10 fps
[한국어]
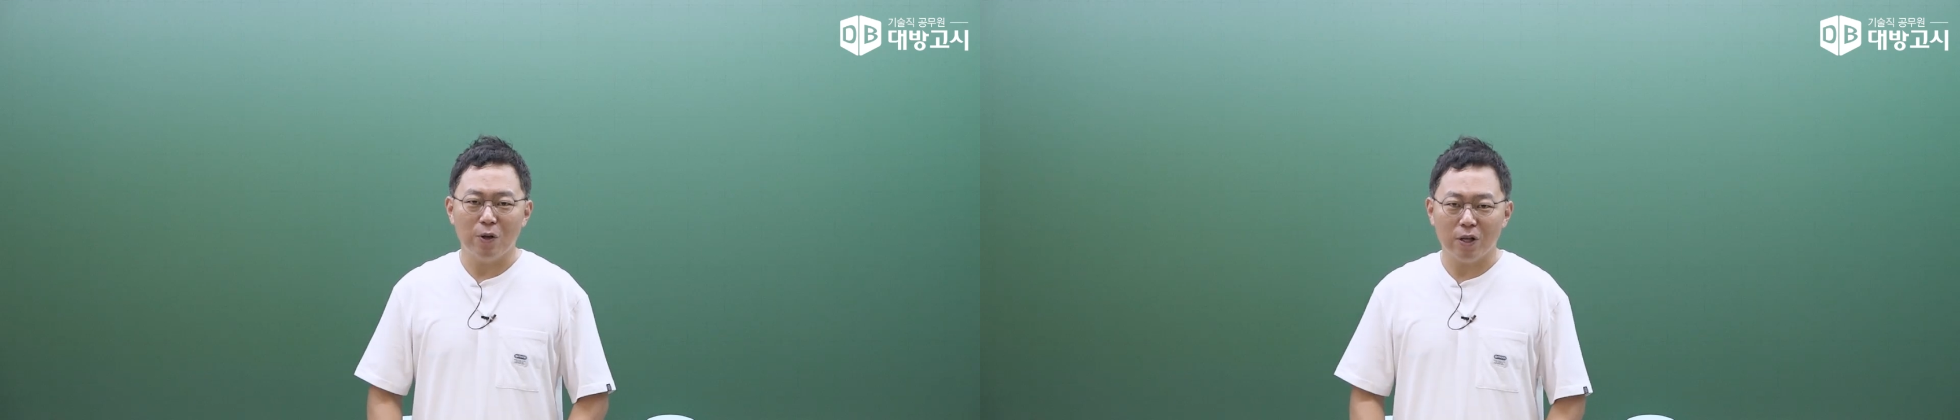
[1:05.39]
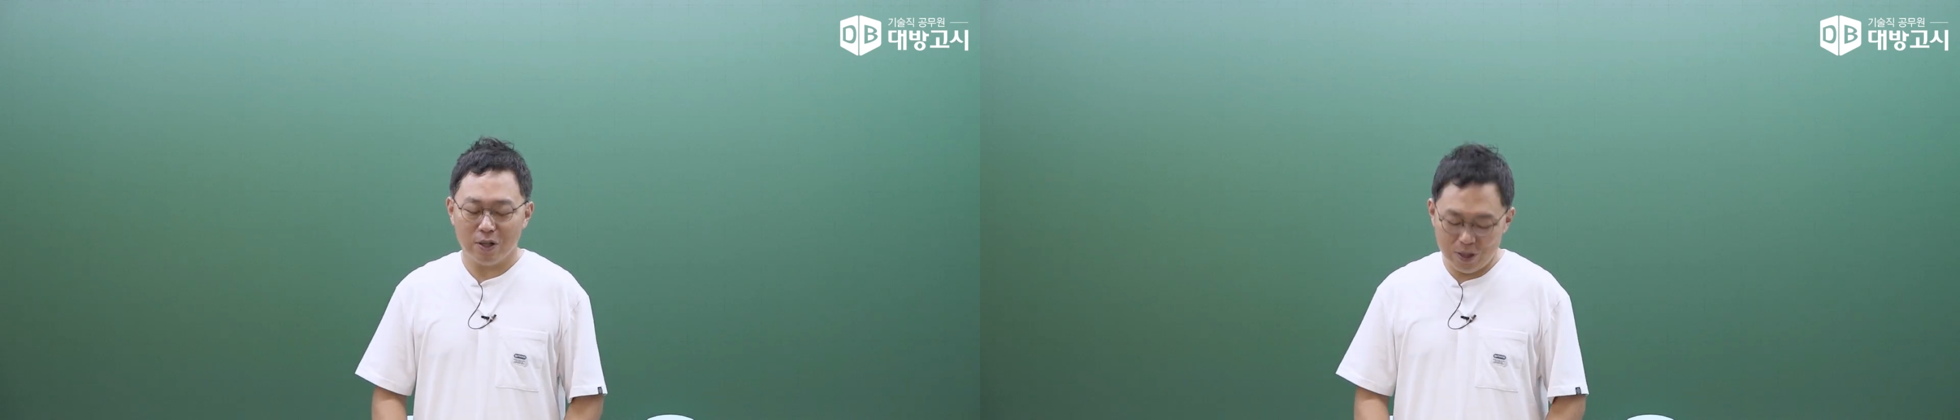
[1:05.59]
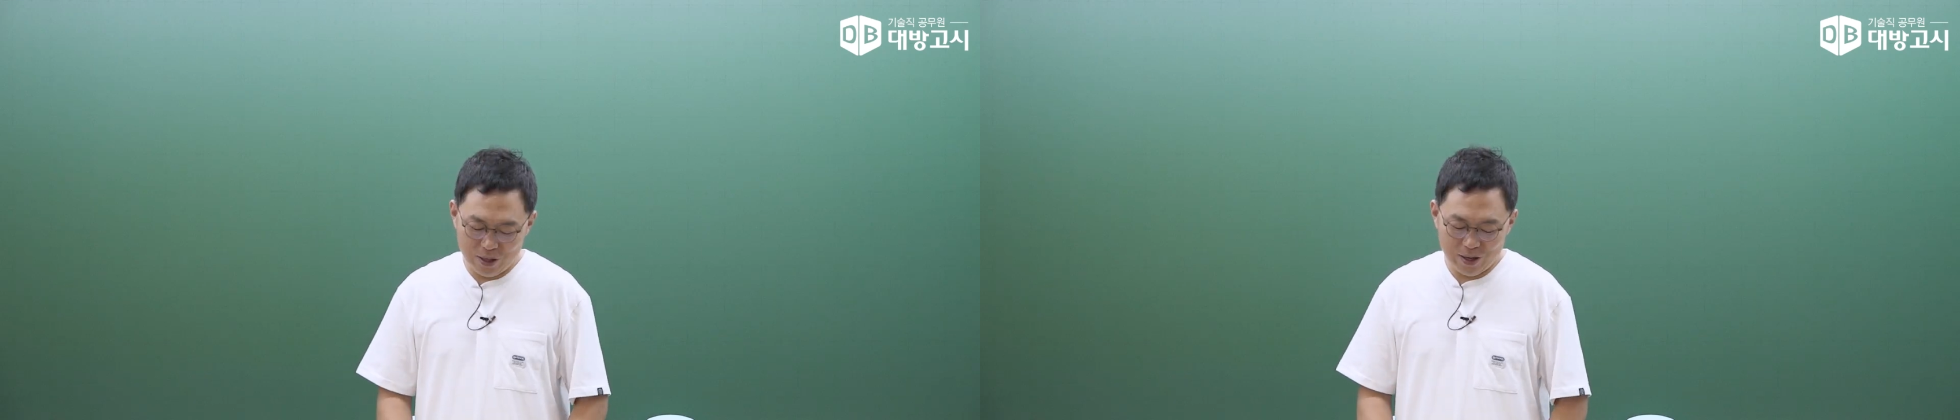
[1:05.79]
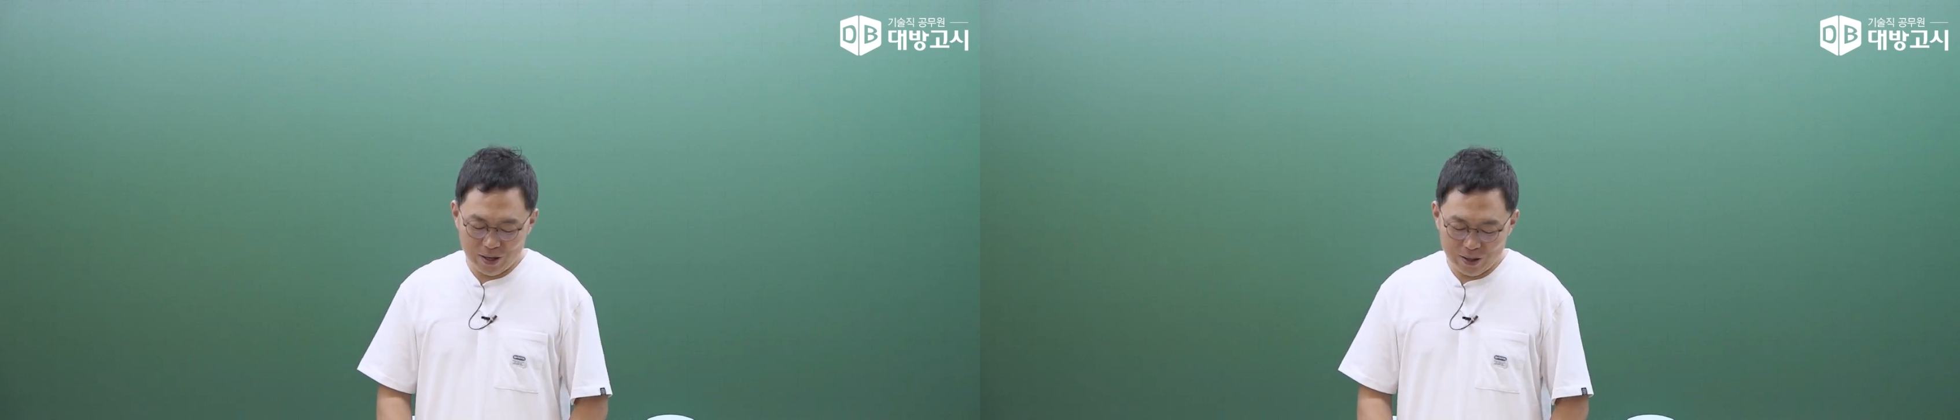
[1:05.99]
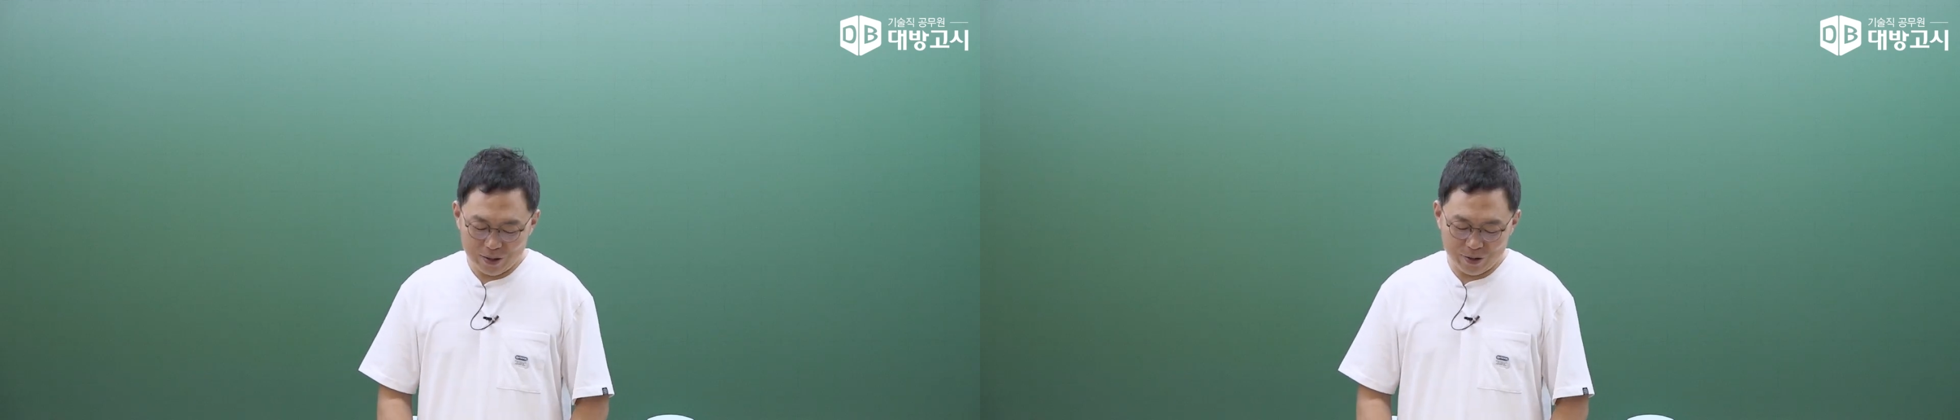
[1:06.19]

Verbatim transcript: 얘기를